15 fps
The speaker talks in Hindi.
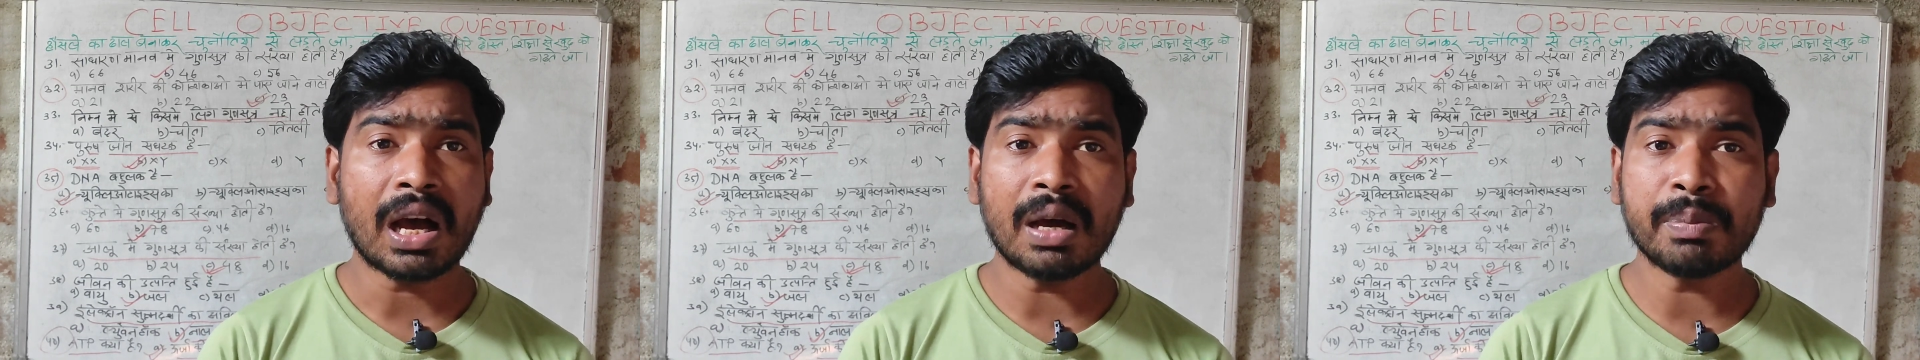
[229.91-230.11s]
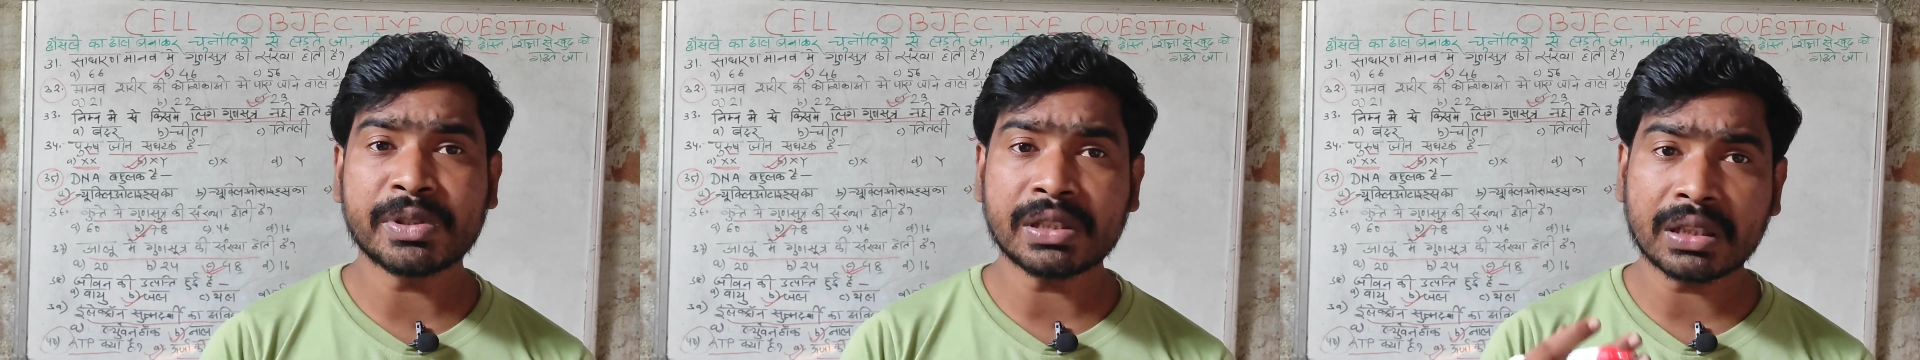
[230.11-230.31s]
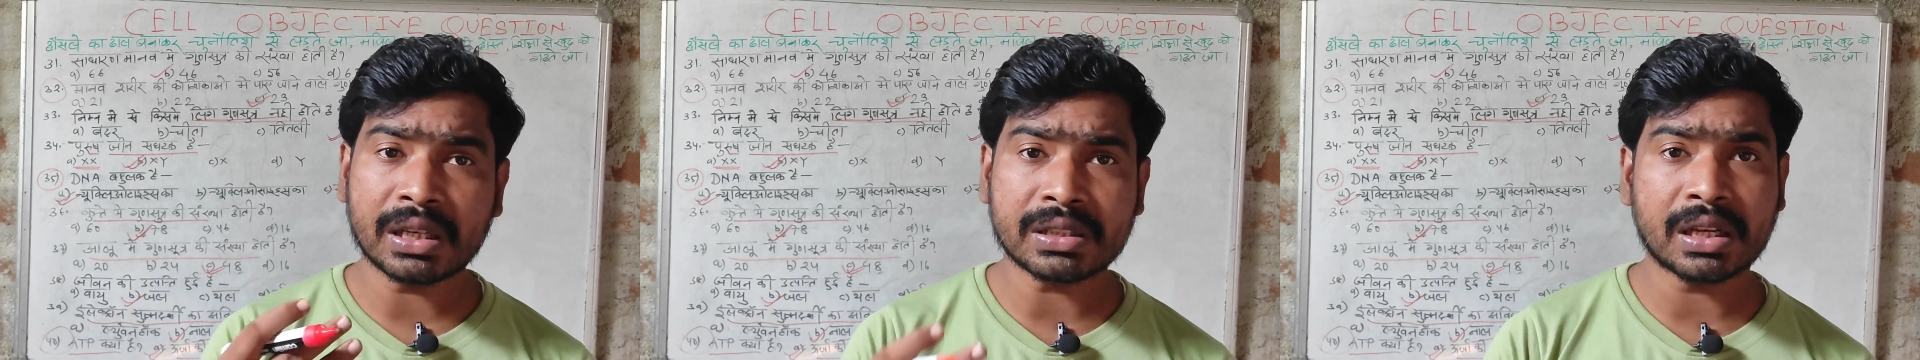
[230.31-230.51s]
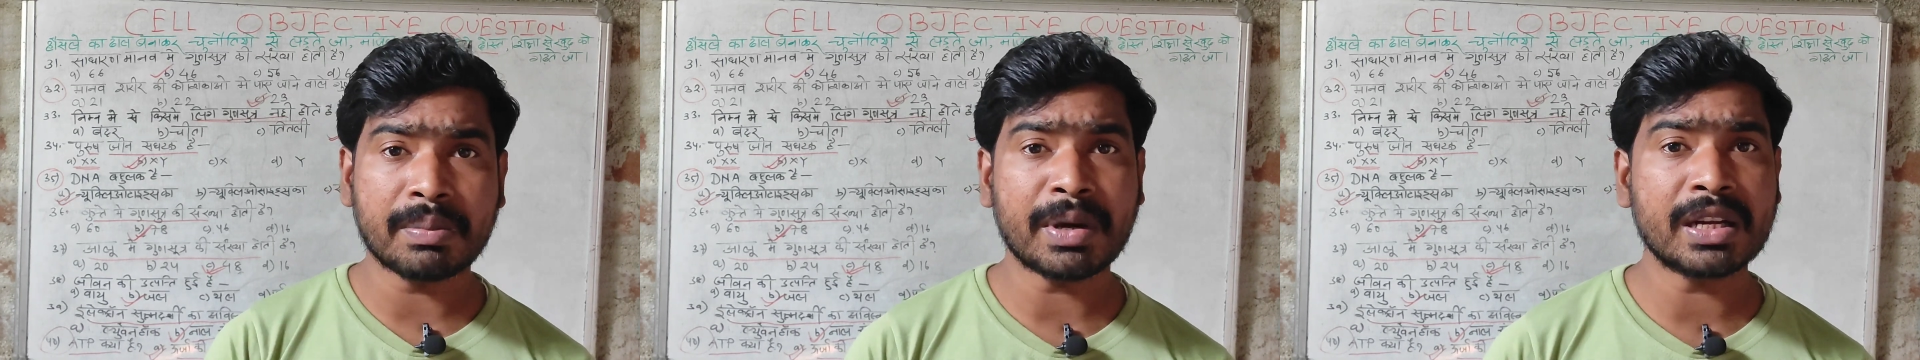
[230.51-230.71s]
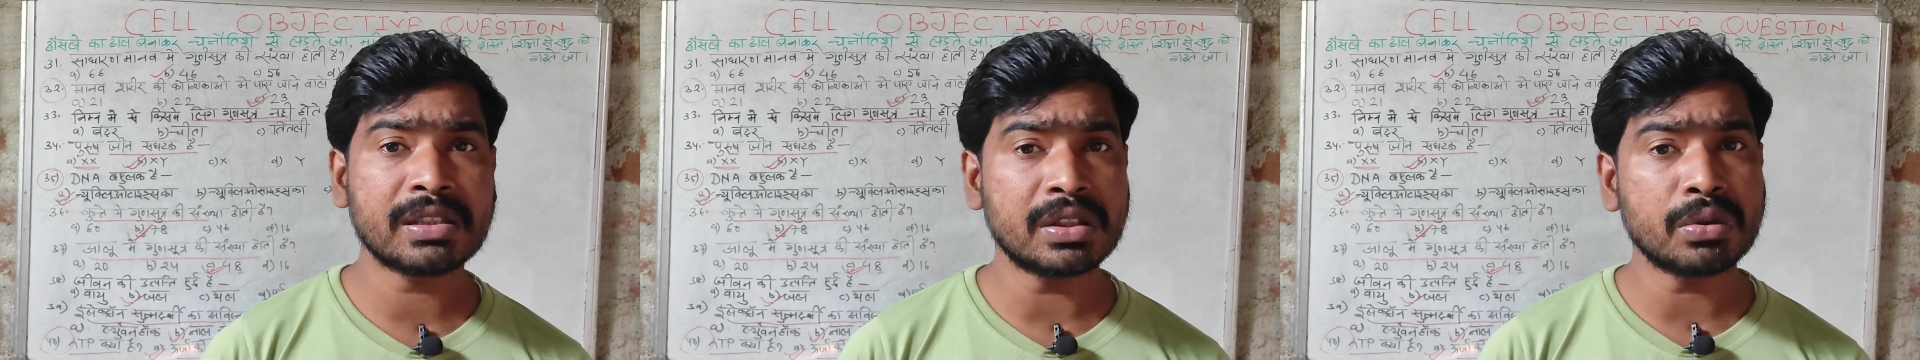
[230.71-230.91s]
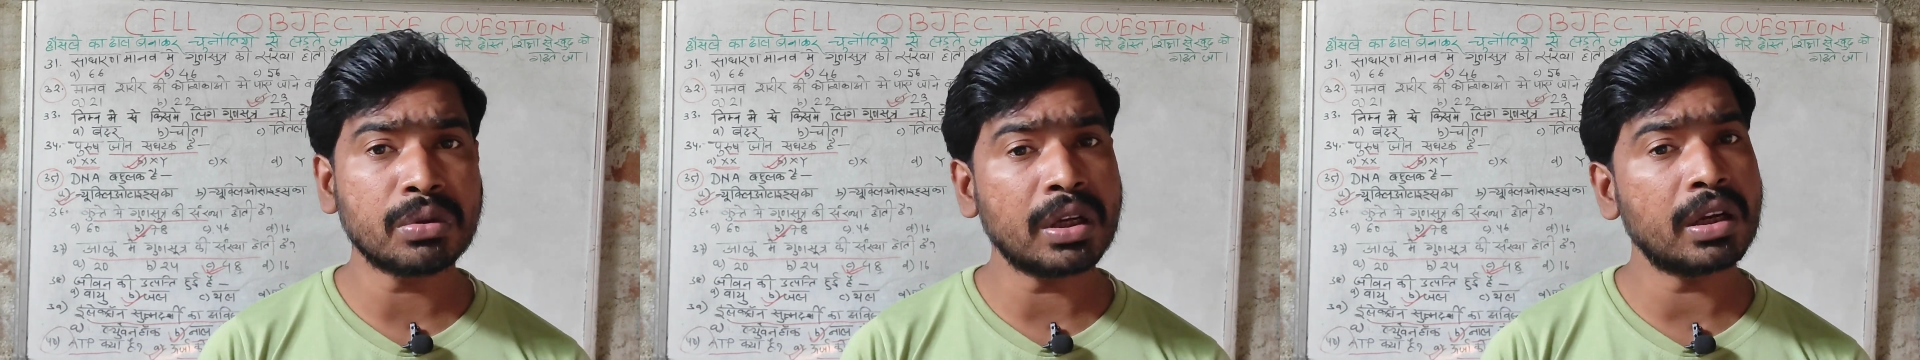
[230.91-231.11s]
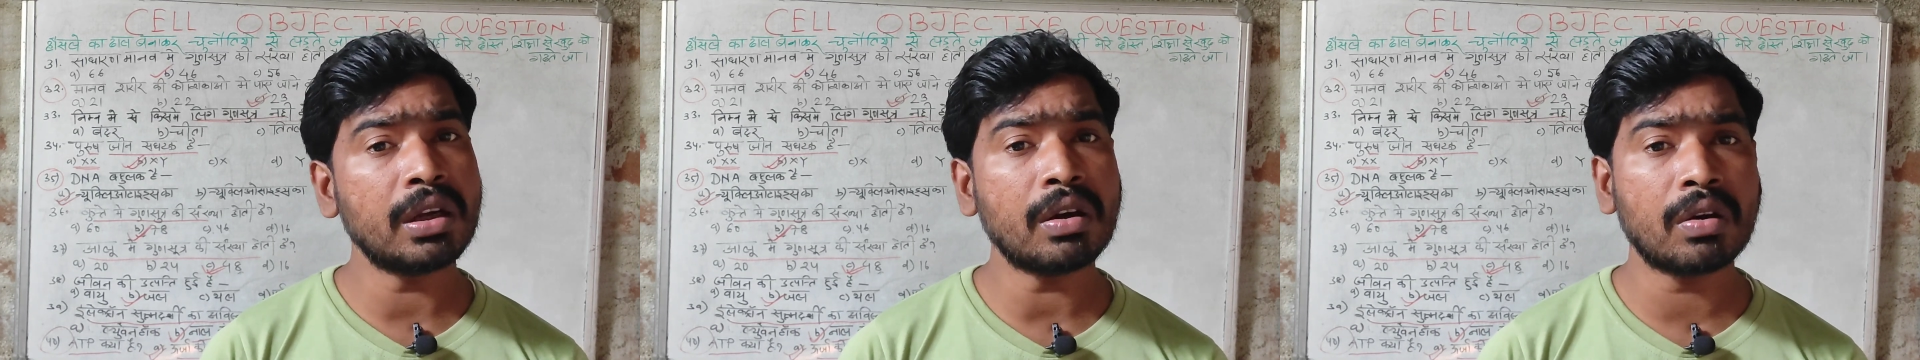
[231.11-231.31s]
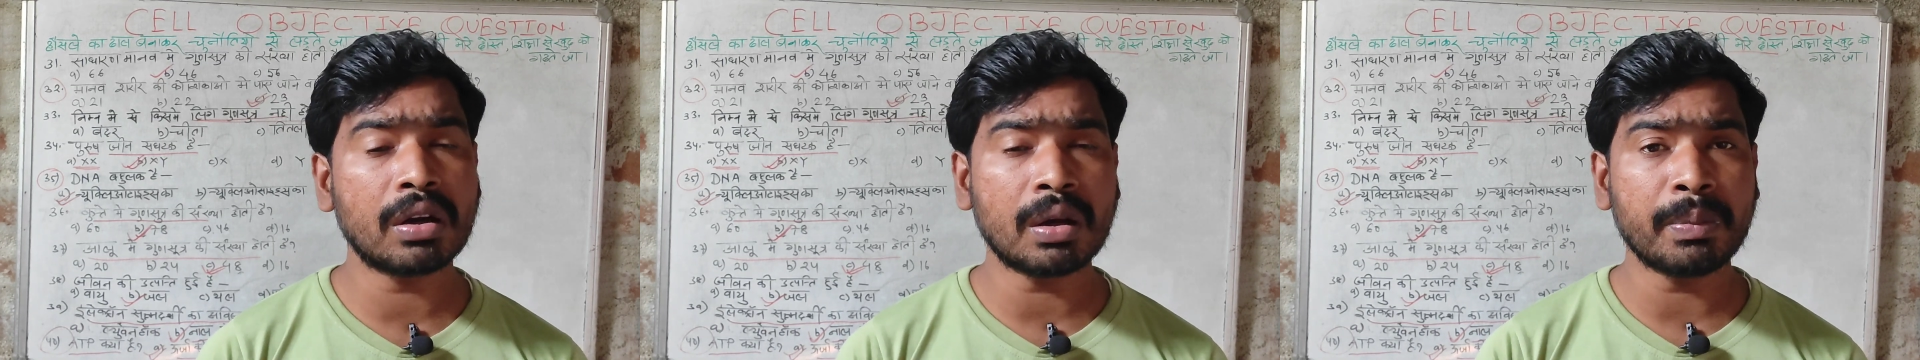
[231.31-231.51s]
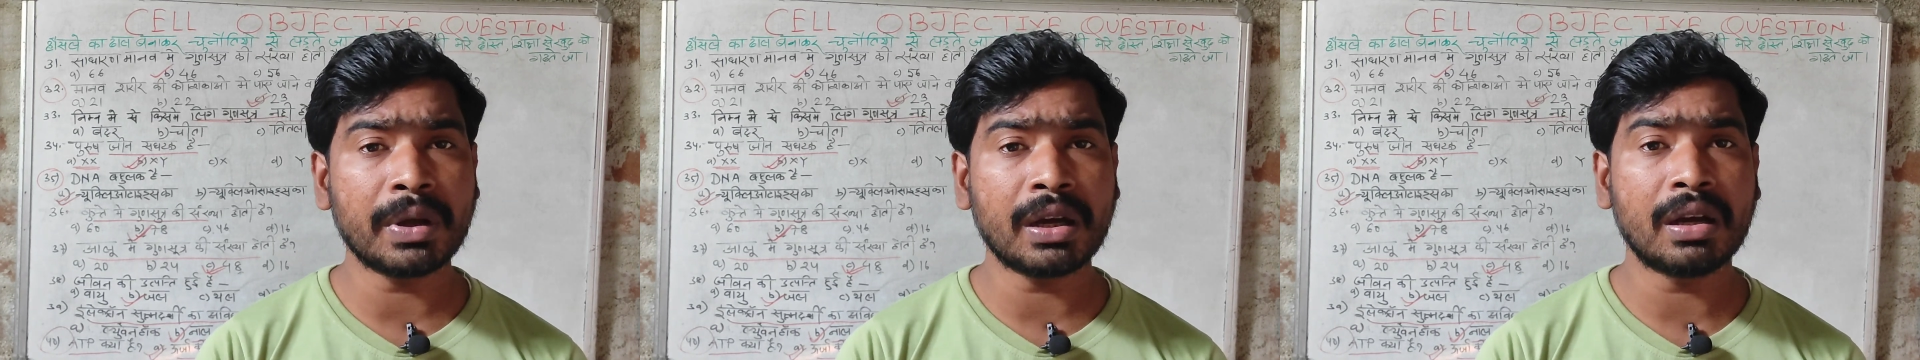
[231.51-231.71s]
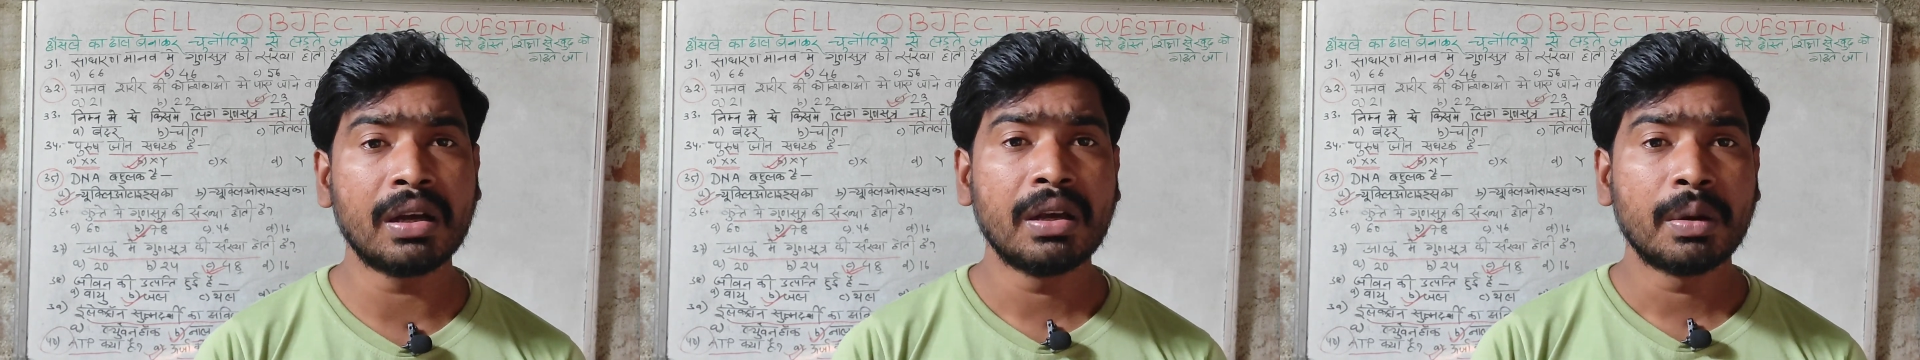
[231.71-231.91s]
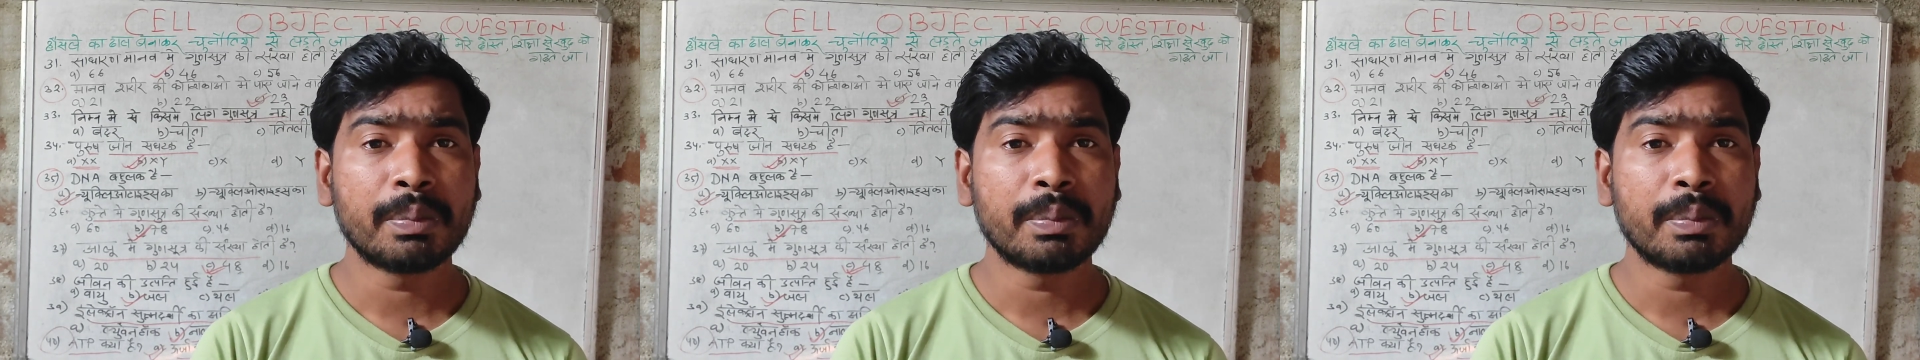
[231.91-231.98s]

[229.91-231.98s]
आप इसी तरह से हमारे साथ जुड़े रहें और अपना